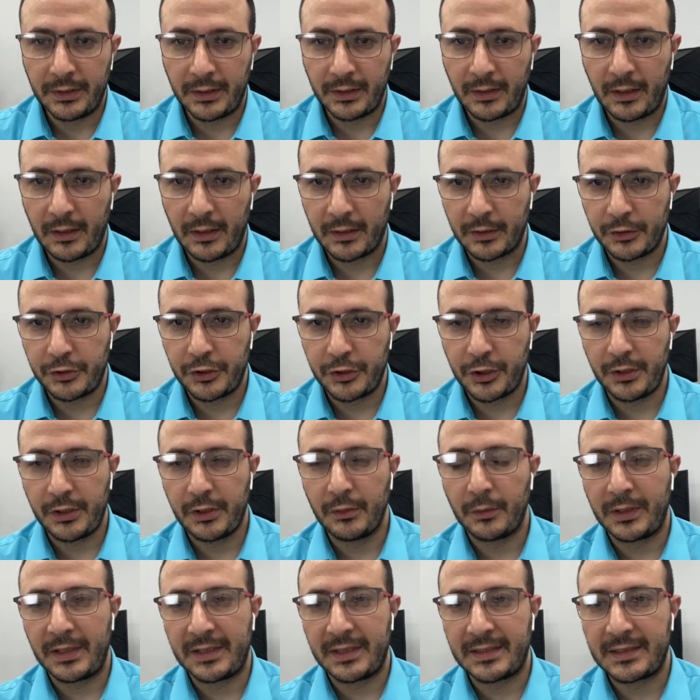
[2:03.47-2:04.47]
نهار
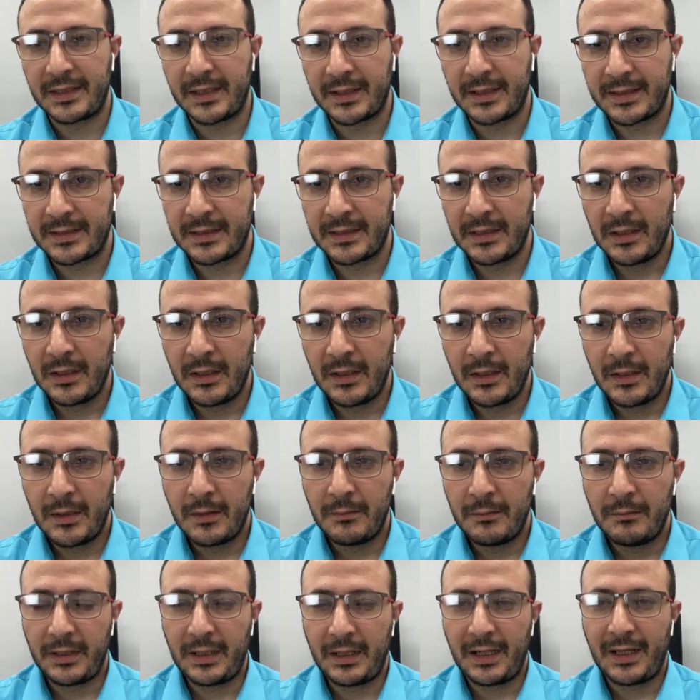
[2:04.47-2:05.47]
جانيوري 6
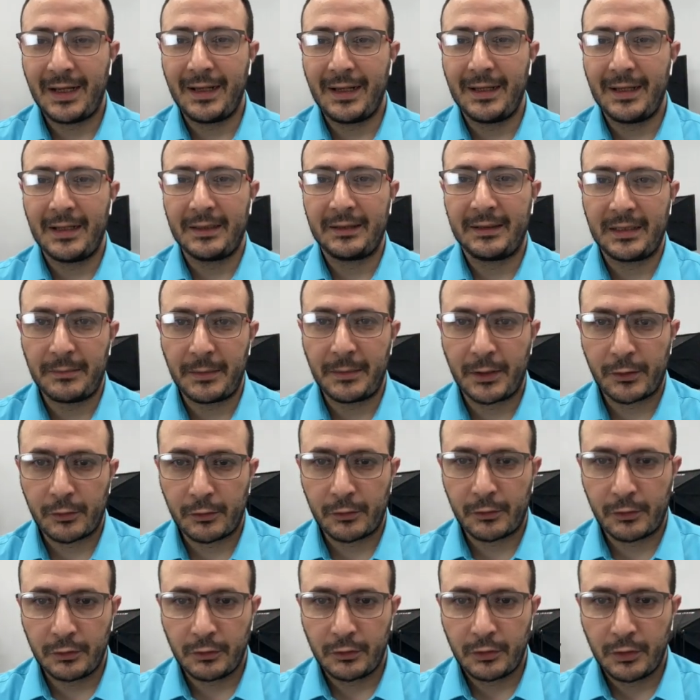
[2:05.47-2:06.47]
من حاله
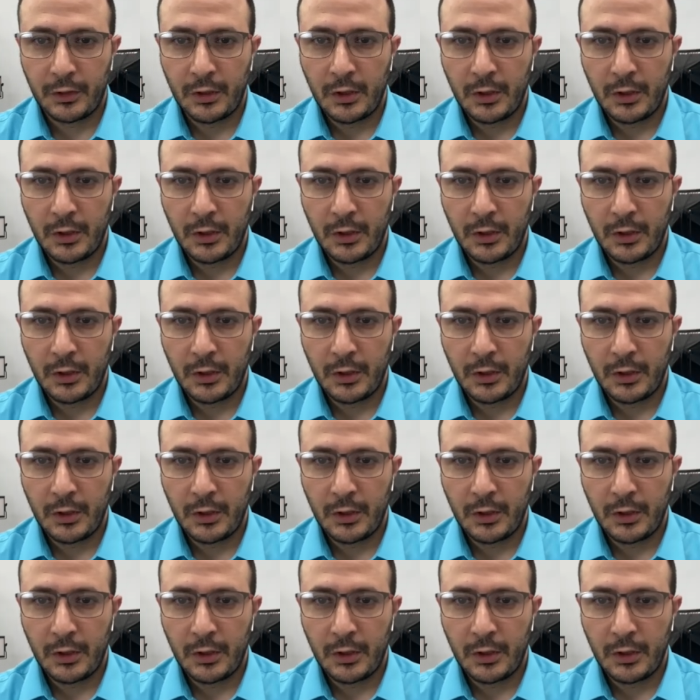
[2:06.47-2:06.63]
تمرد